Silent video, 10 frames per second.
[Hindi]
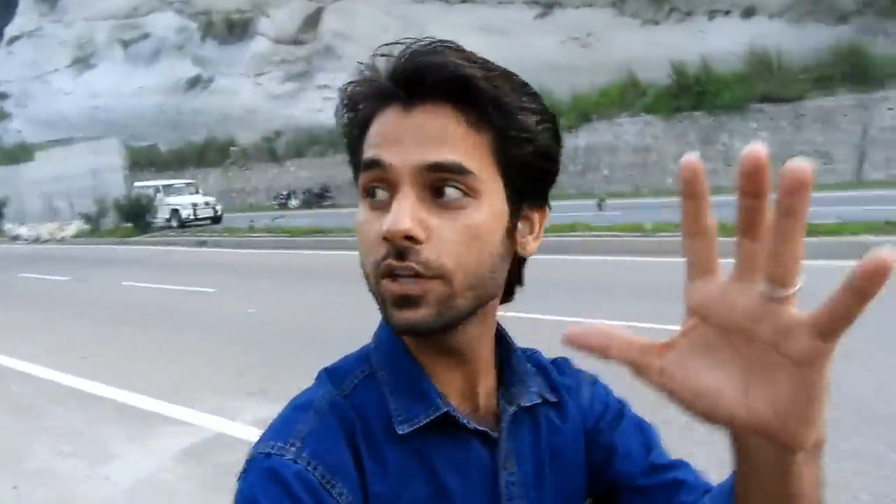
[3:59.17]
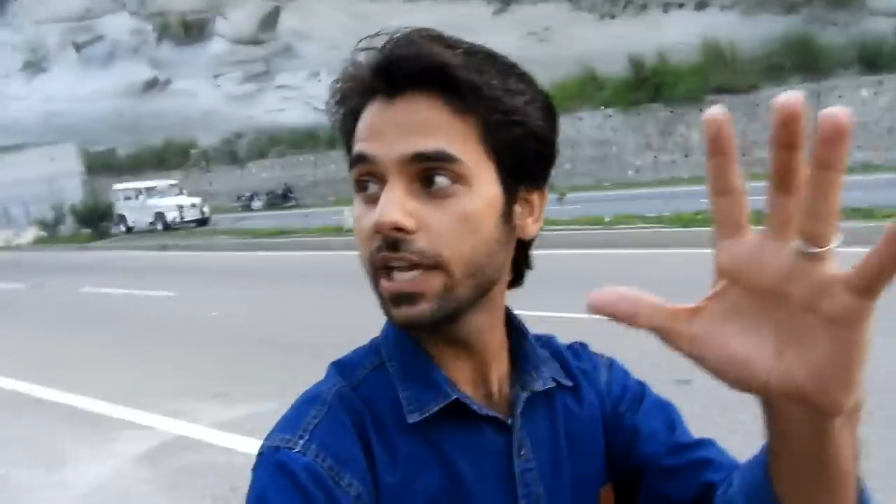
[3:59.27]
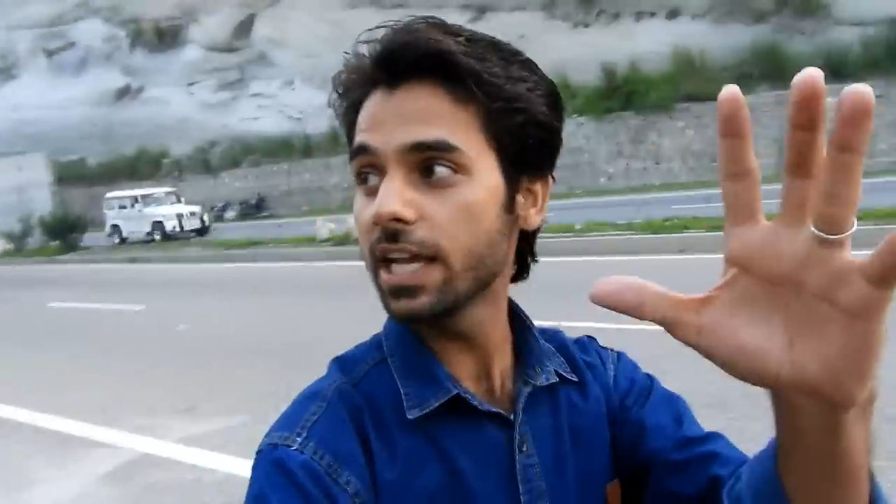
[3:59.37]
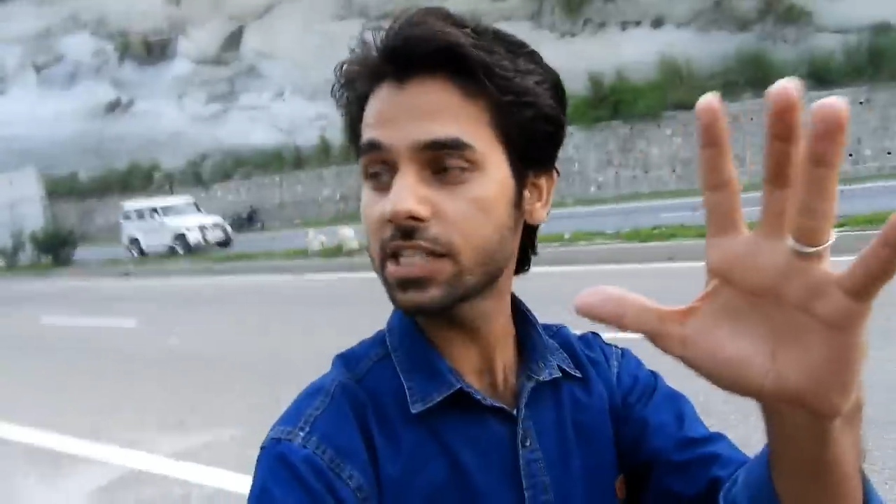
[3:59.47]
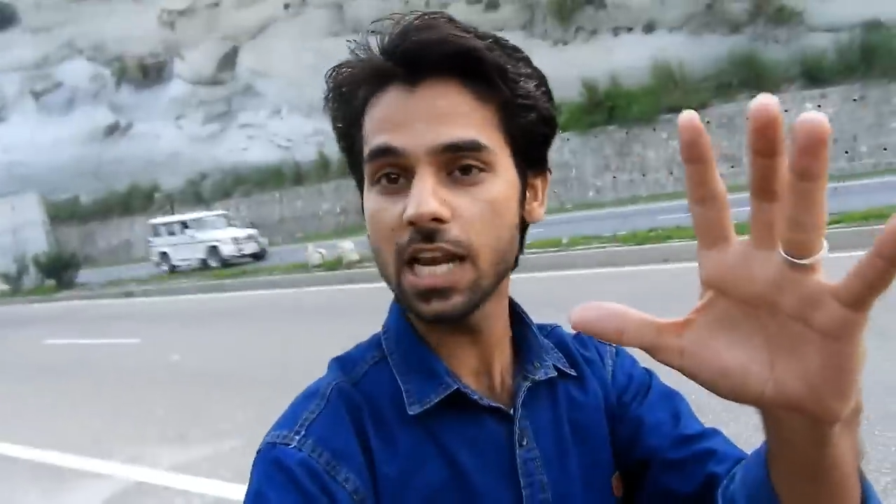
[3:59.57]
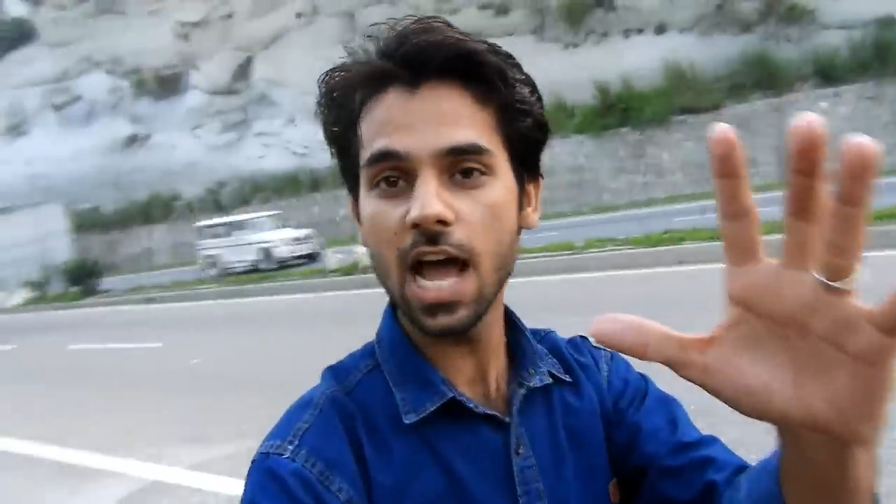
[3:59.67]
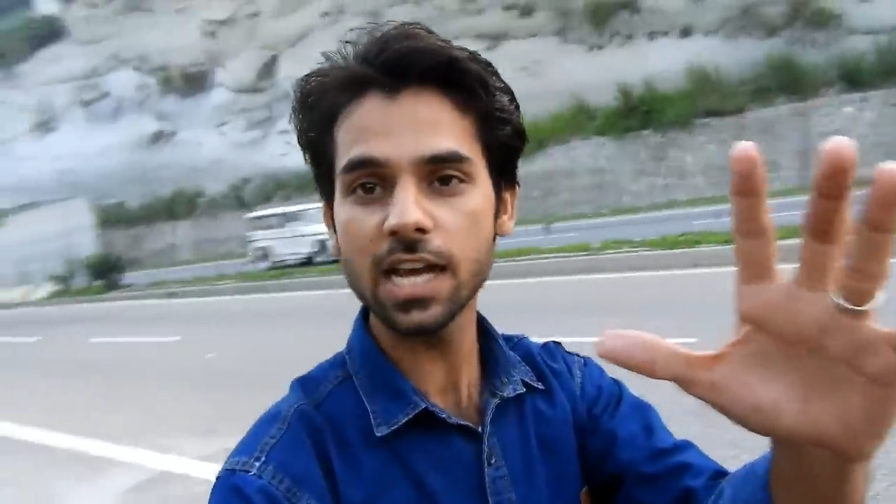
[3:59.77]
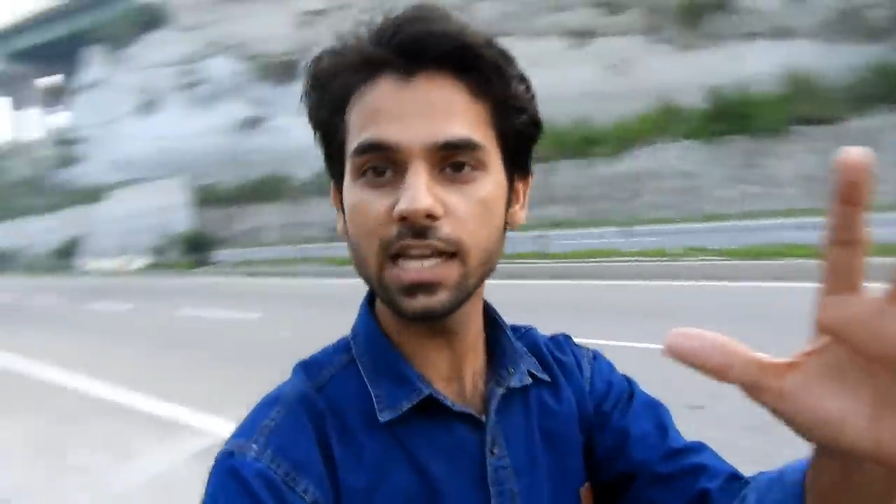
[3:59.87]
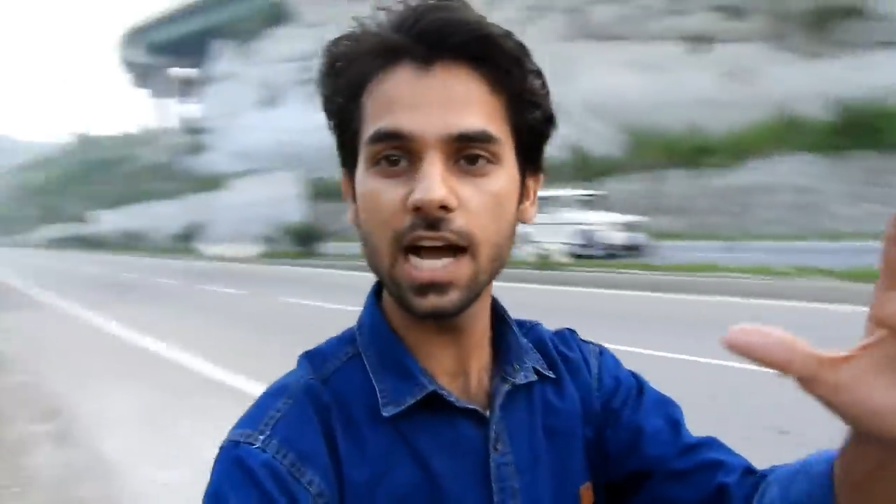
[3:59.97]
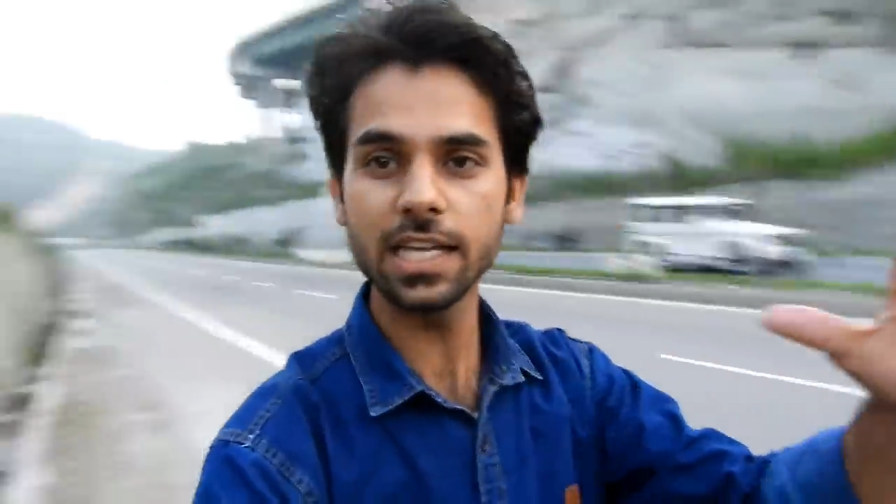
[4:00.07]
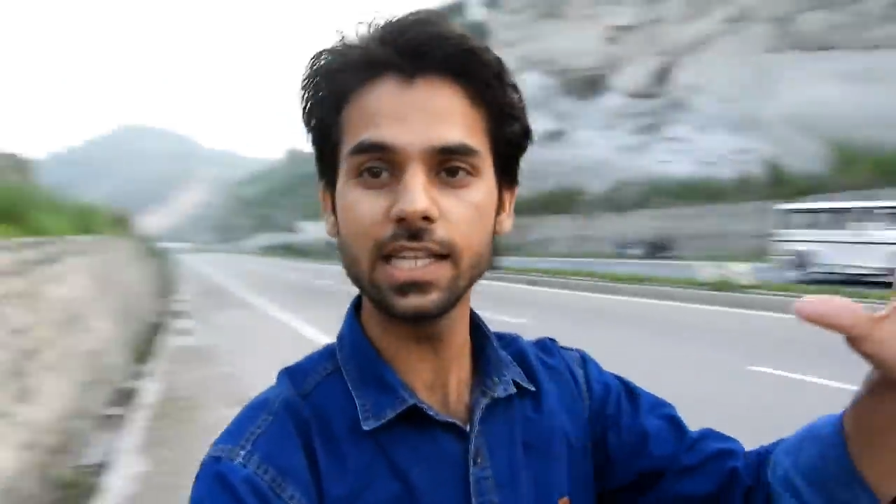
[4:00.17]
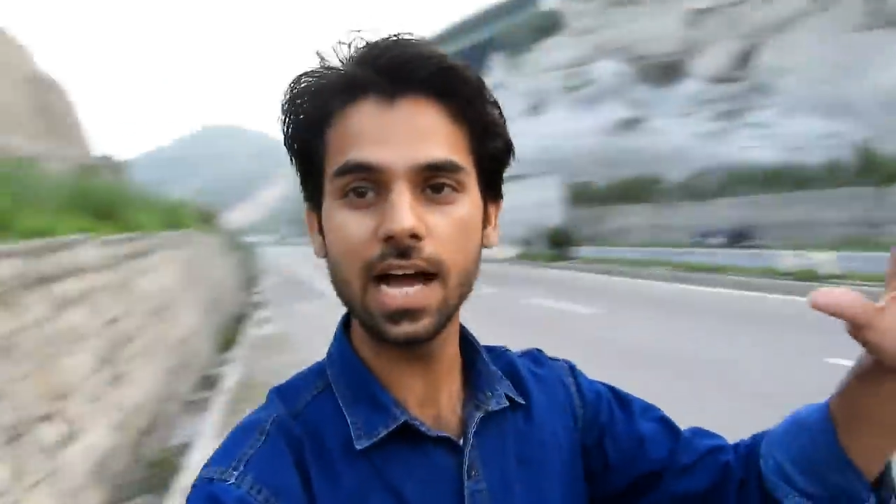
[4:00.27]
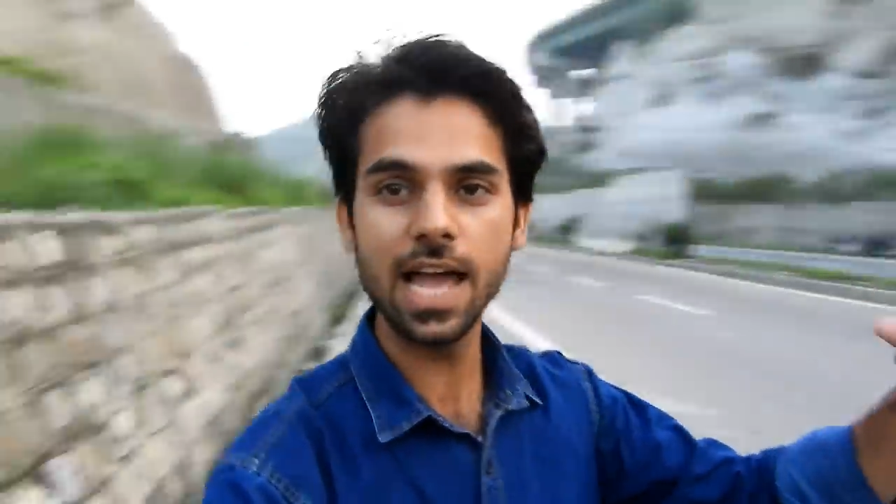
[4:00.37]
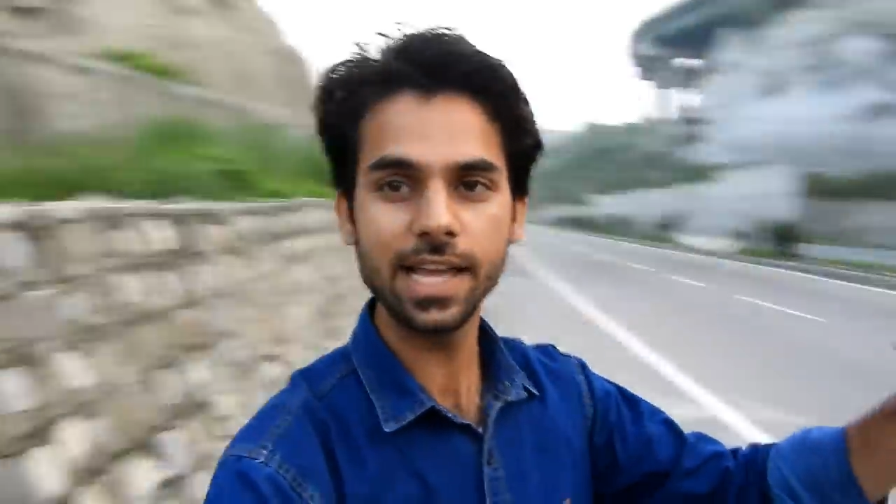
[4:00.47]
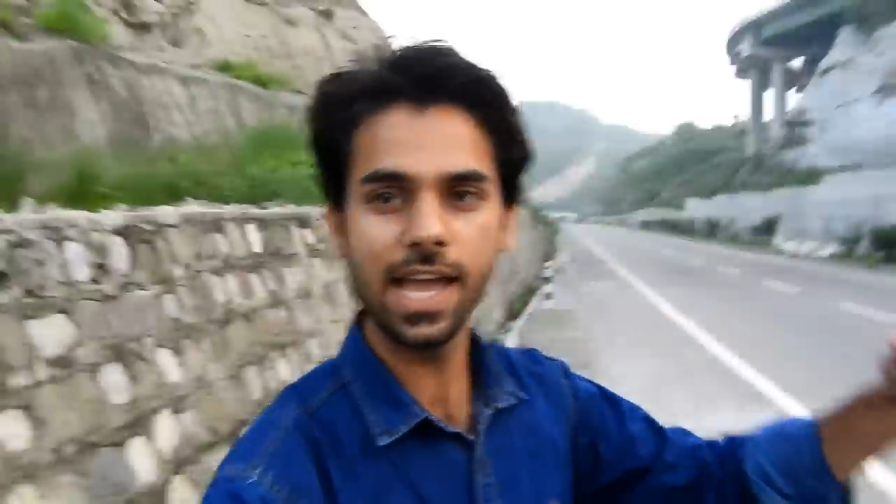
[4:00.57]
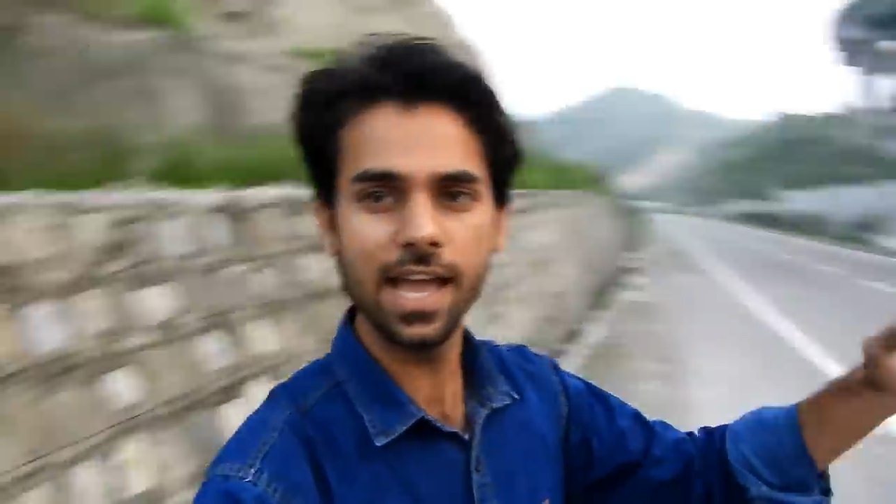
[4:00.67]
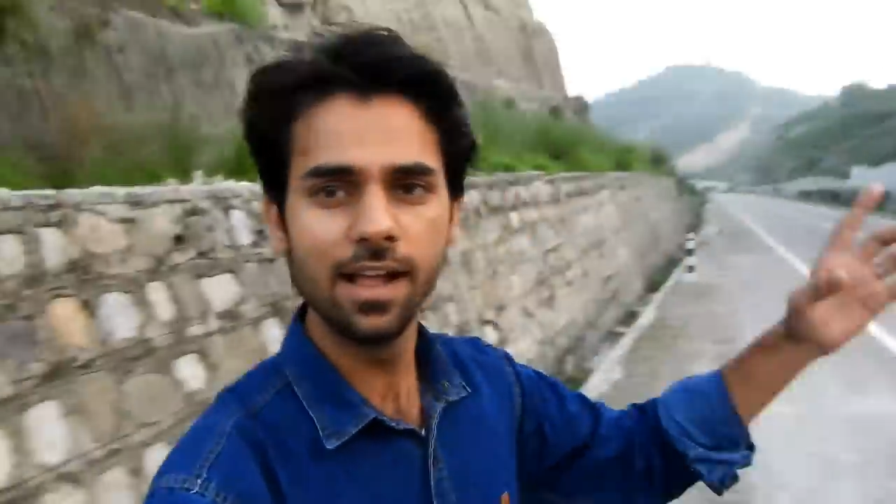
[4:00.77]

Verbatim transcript: ये छलांग लगा के दिखाएंगे